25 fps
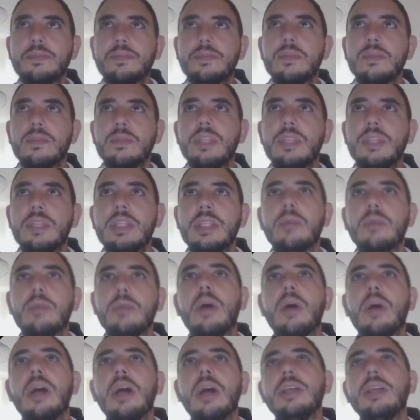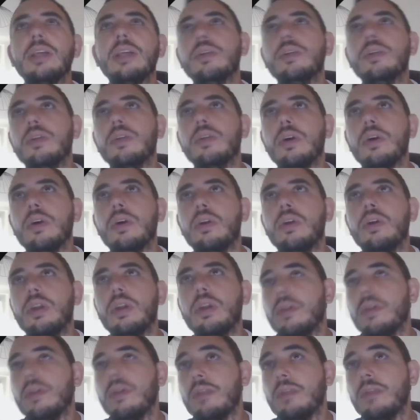Vedete qua, io
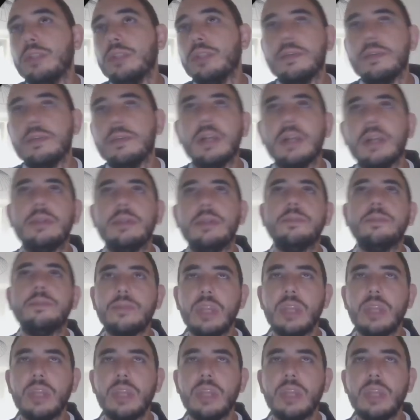l'avevo già fatto.